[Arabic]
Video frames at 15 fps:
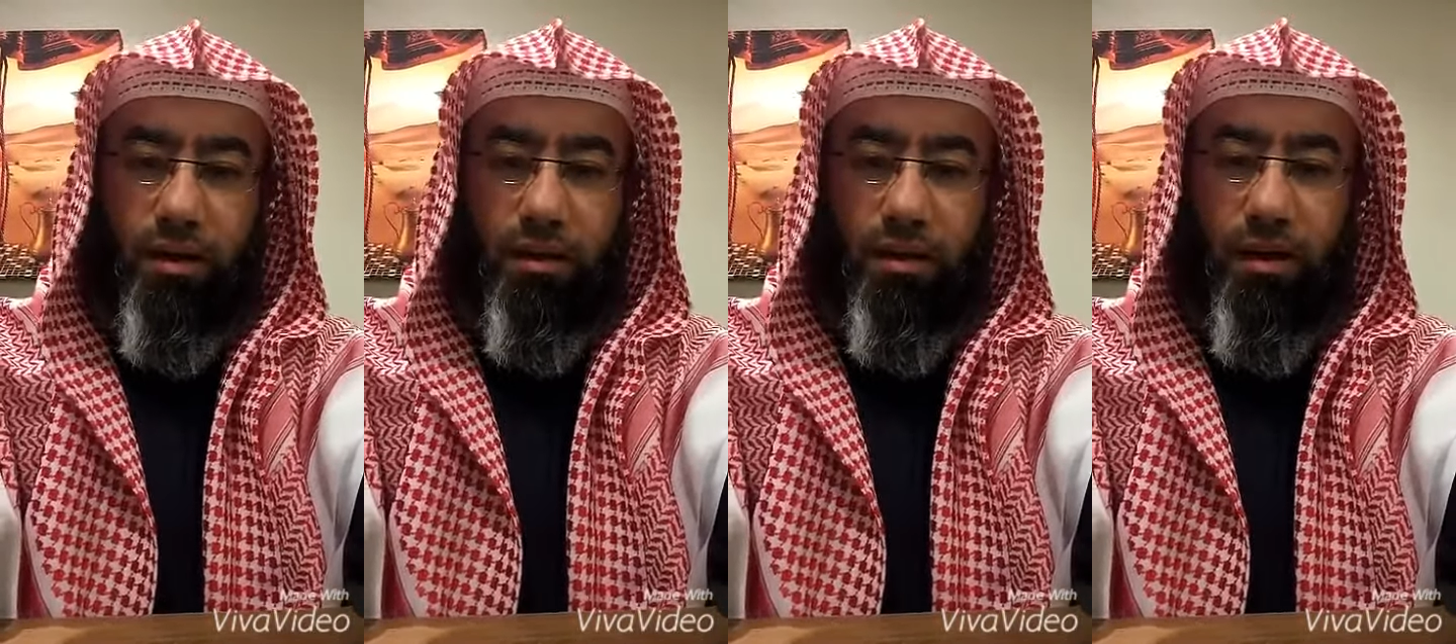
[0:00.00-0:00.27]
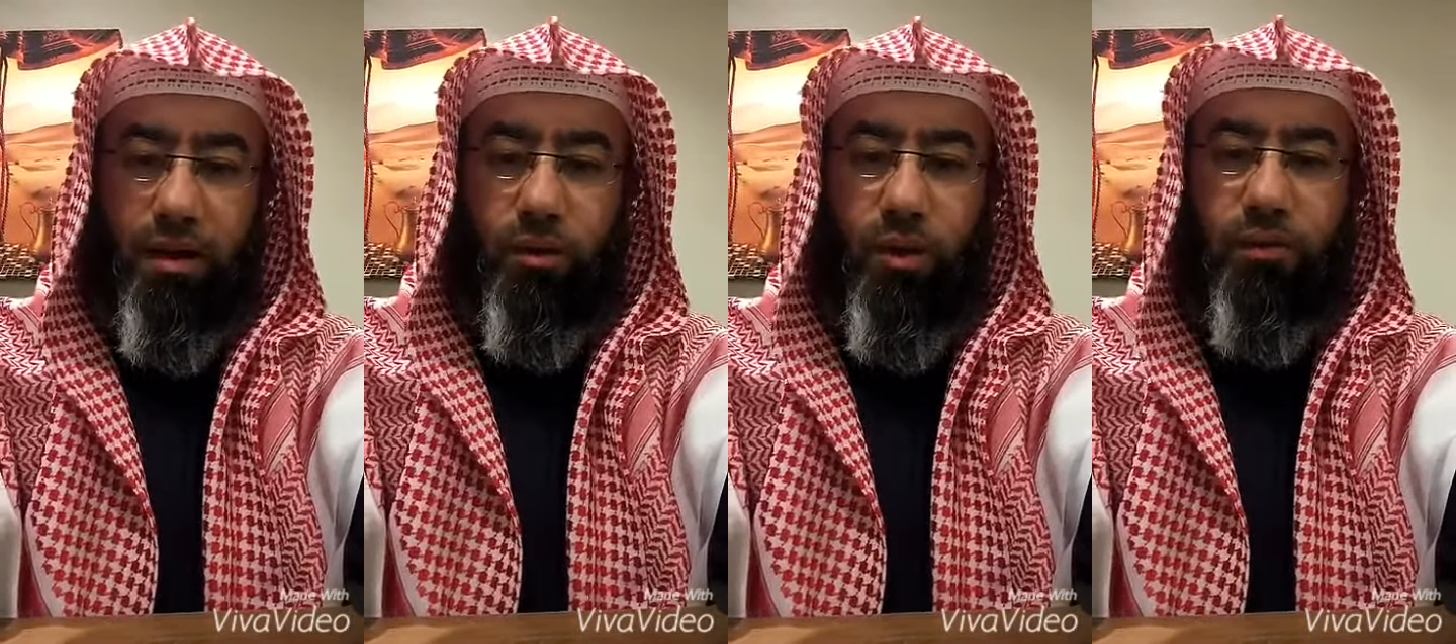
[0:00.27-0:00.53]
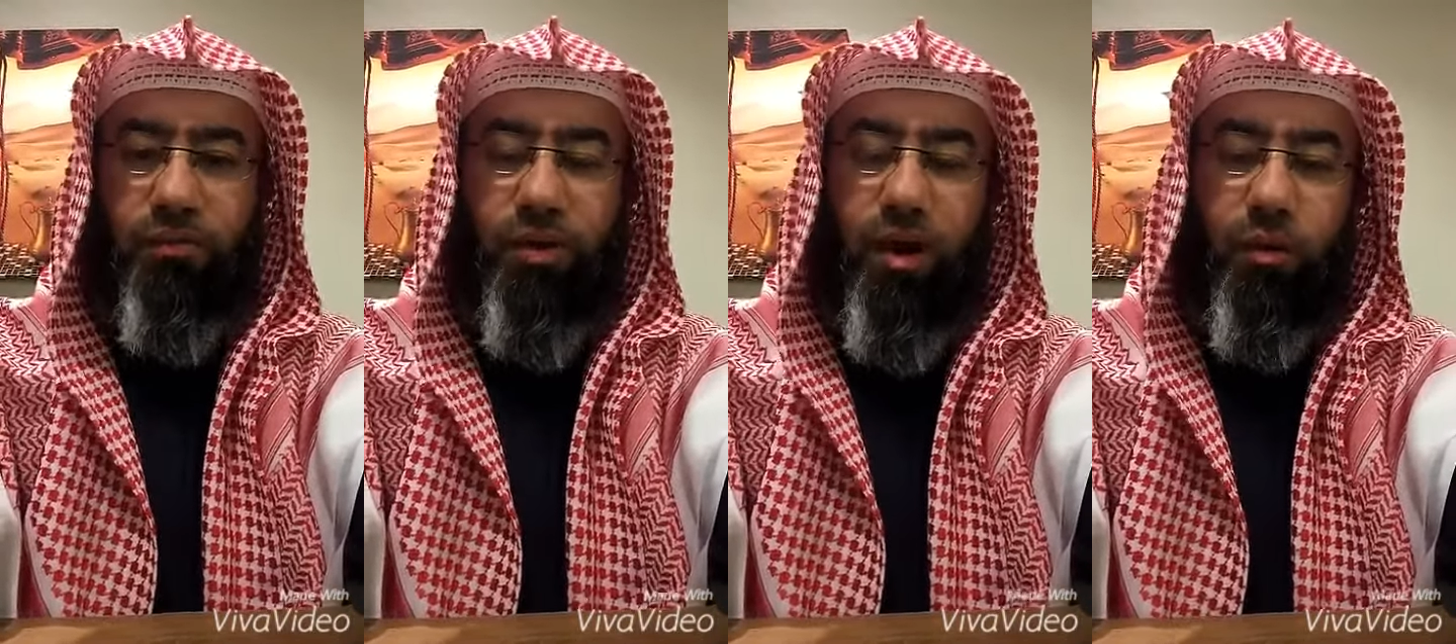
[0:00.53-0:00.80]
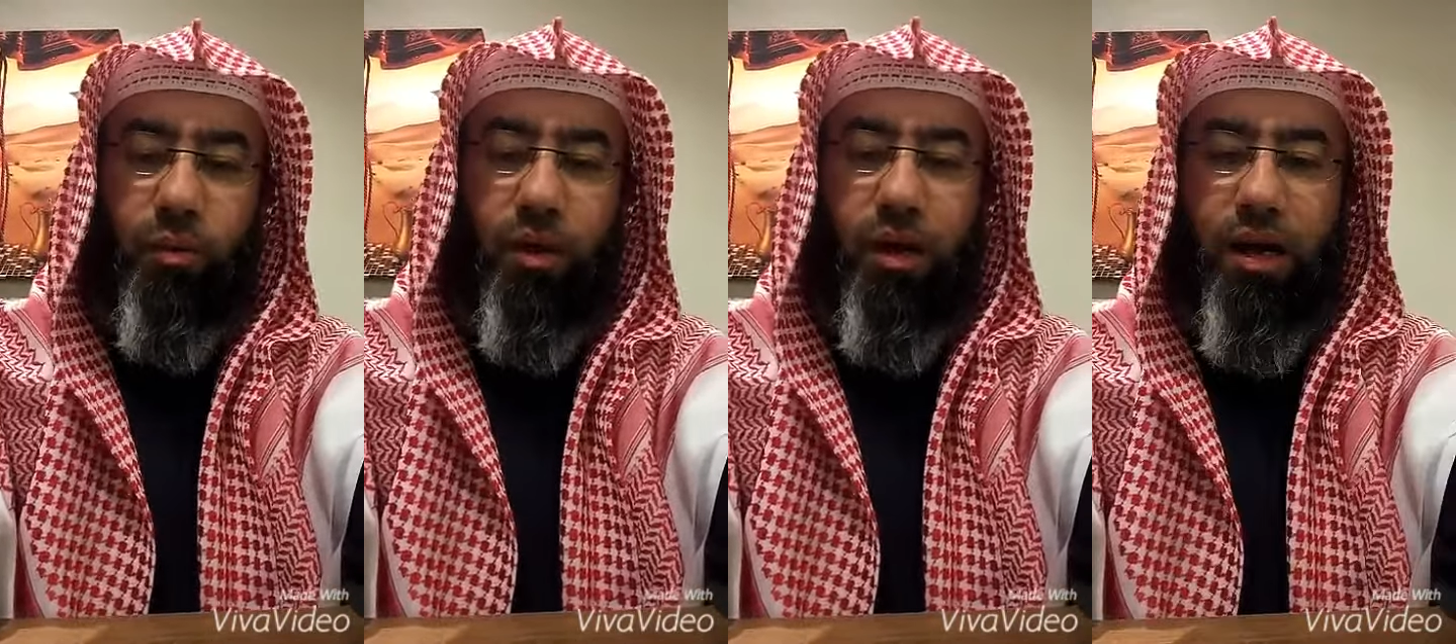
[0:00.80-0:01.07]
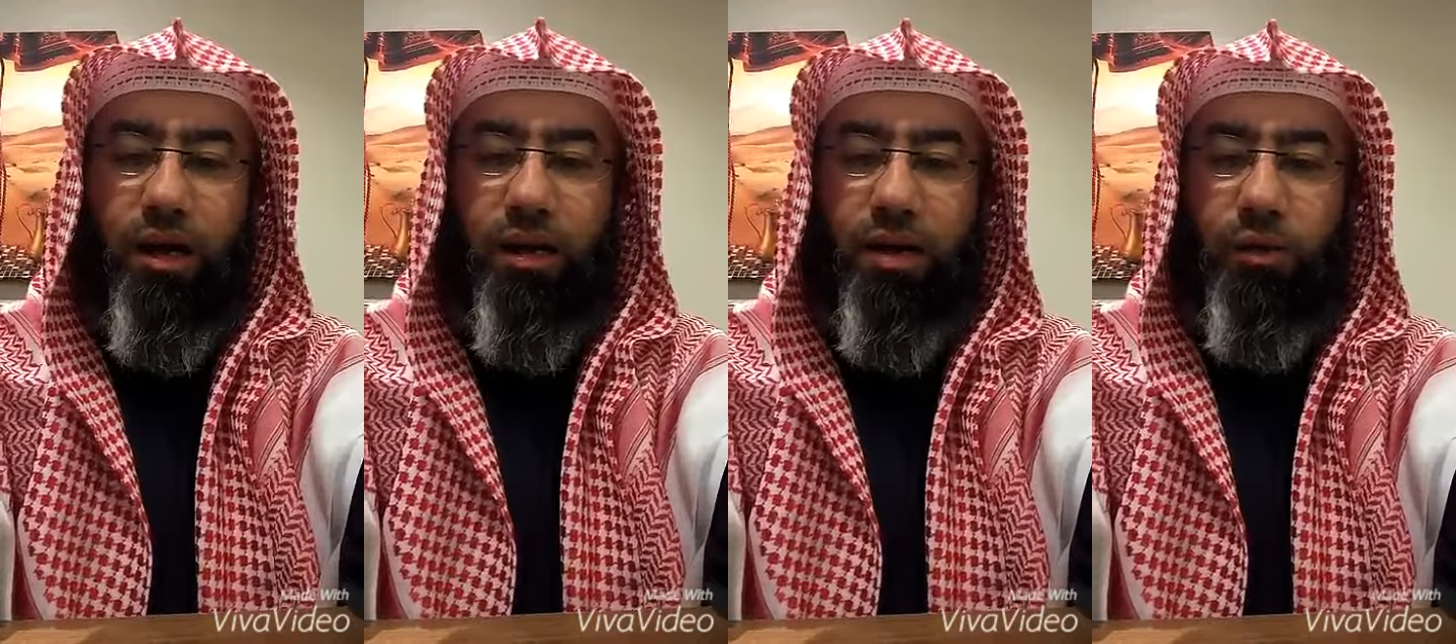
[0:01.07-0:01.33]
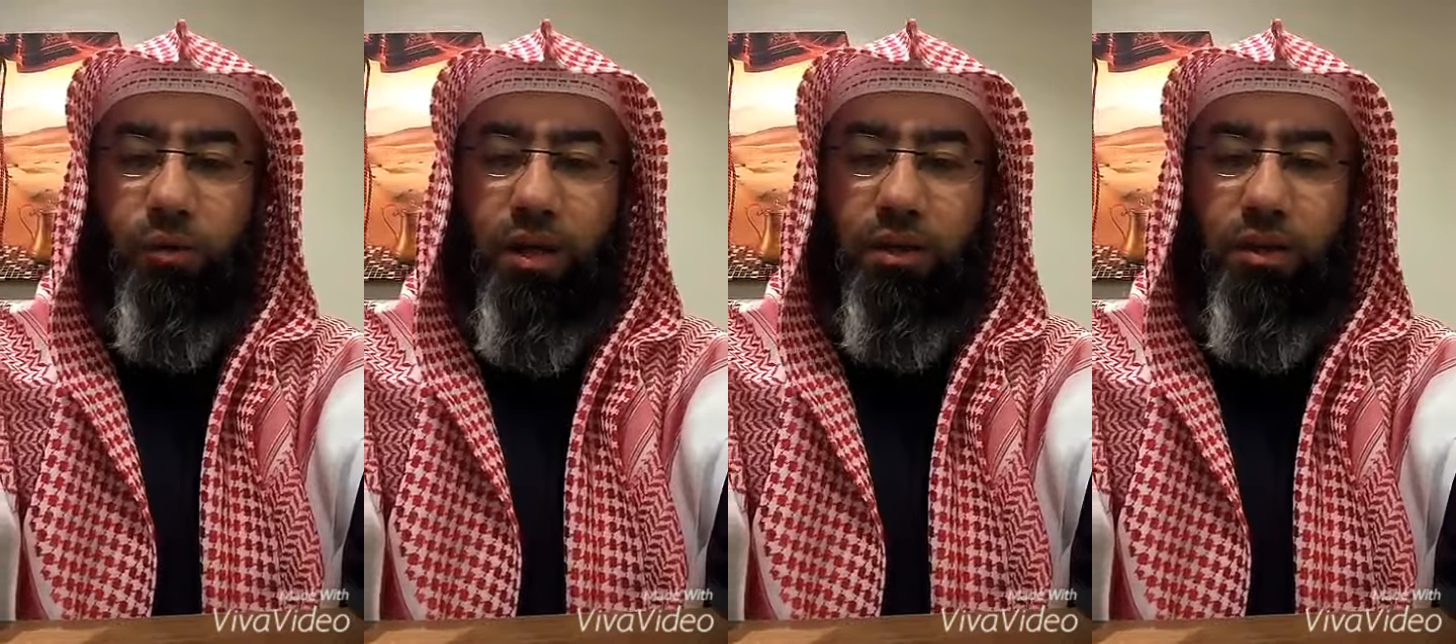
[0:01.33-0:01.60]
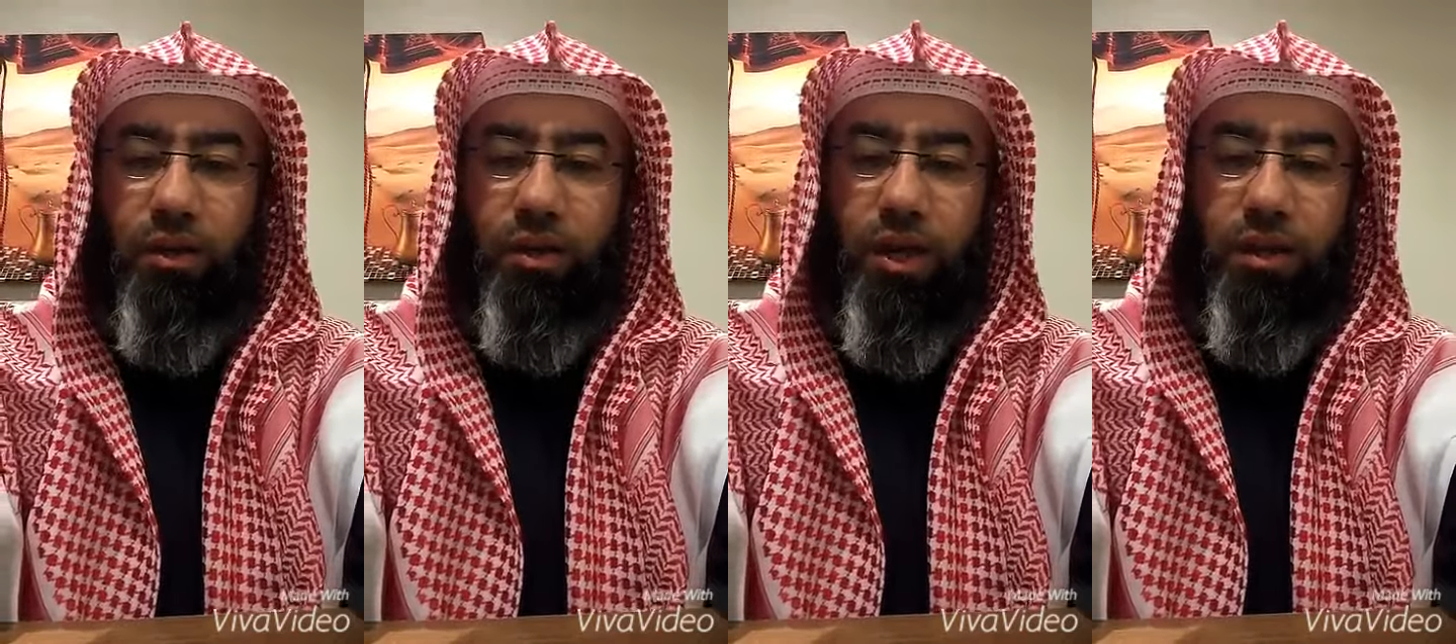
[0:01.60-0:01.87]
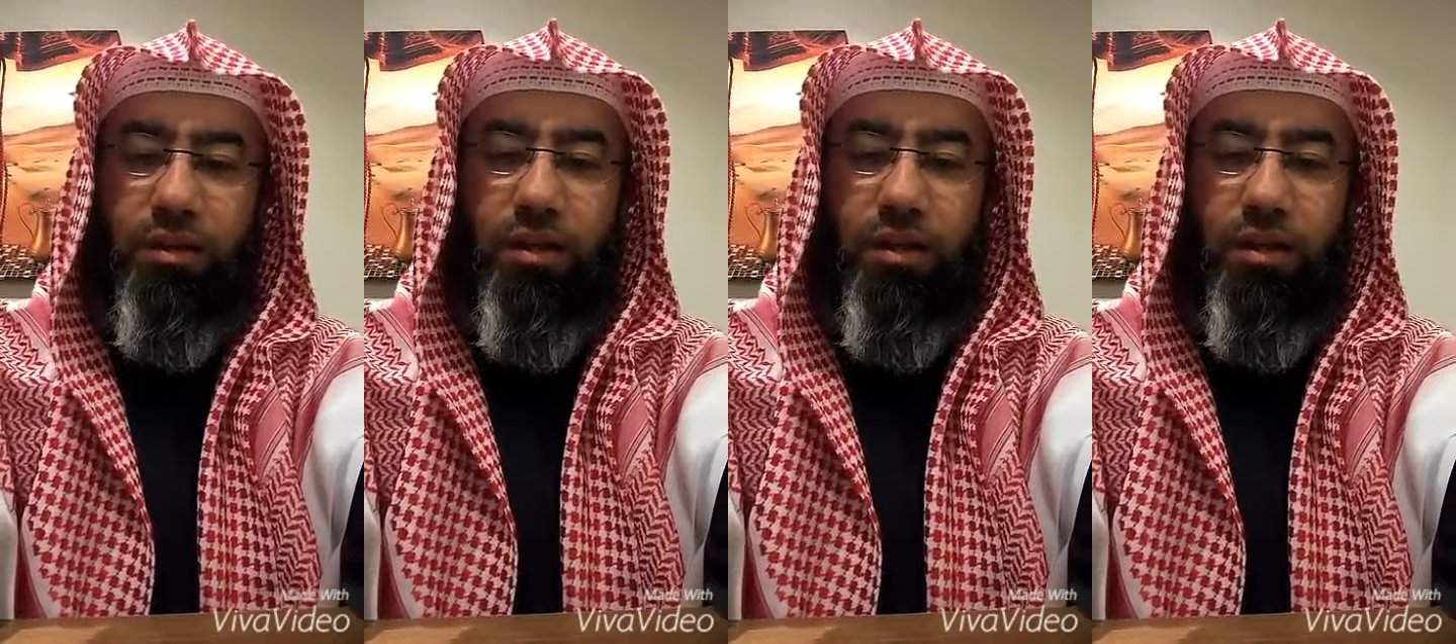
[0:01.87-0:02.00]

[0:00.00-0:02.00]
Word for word: الذين يتوفاهم الله الناس وين ترجع؟